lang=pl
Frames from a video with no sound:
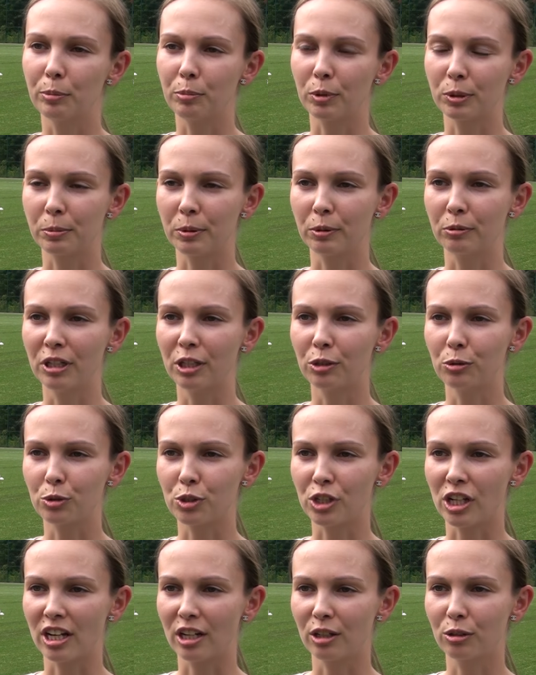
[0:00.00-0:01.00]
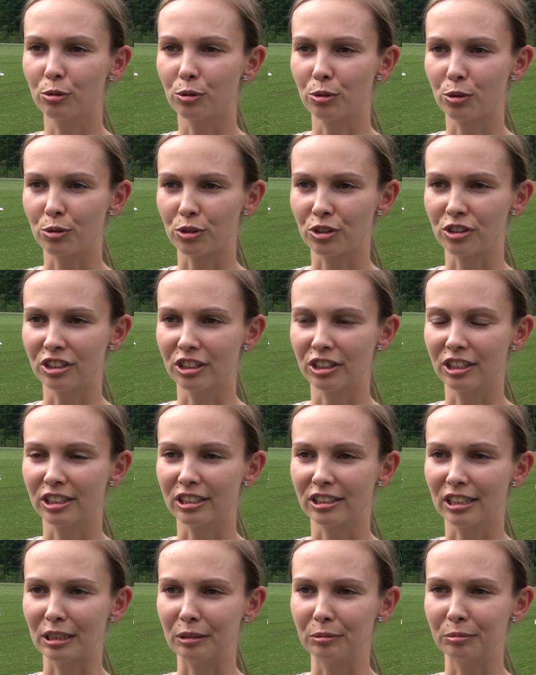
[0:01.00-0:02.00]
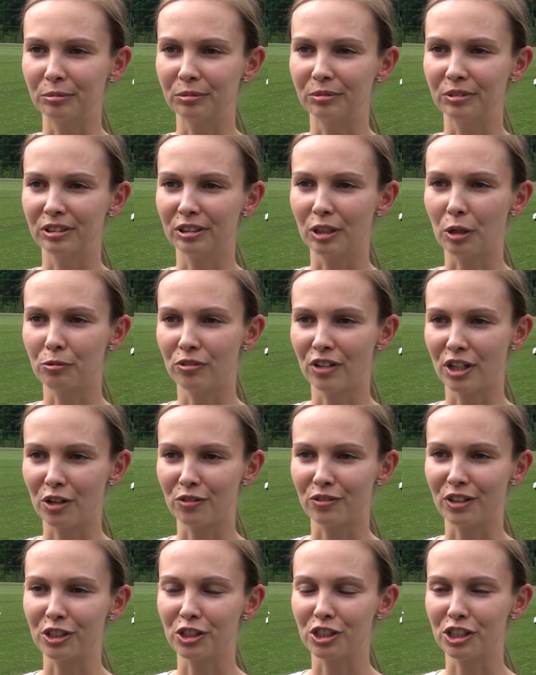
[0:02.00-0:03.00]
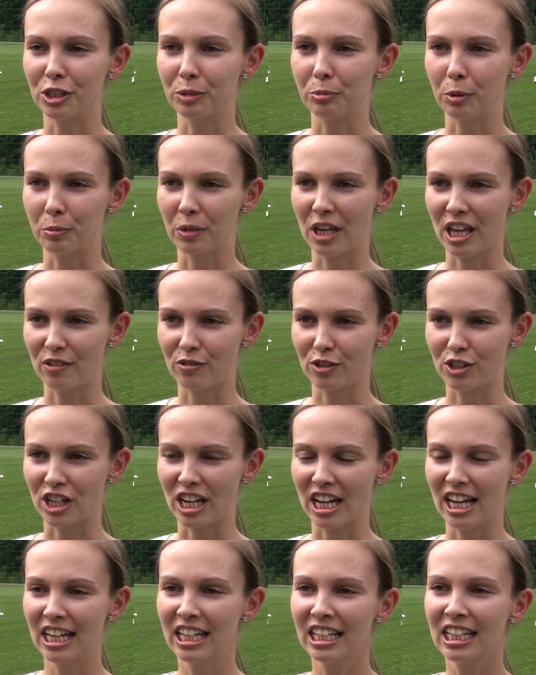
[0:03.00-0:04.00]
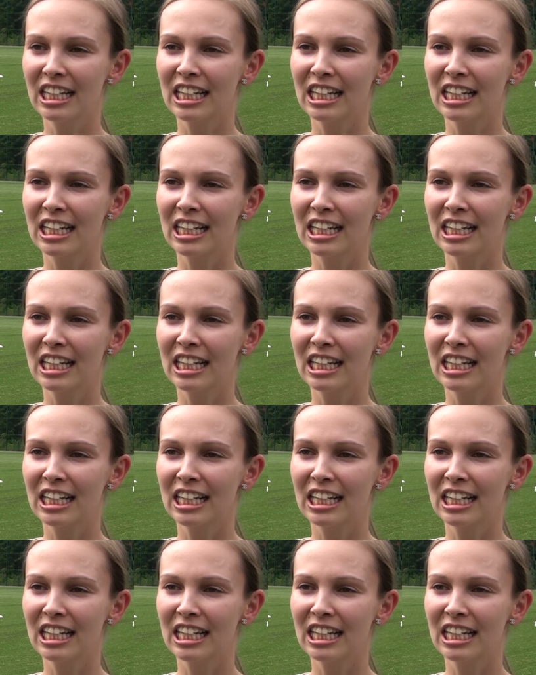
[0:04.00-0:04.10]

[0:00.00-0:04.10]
po spełnieniu szeregu różnych tam obwarowań, czyli po pierwsze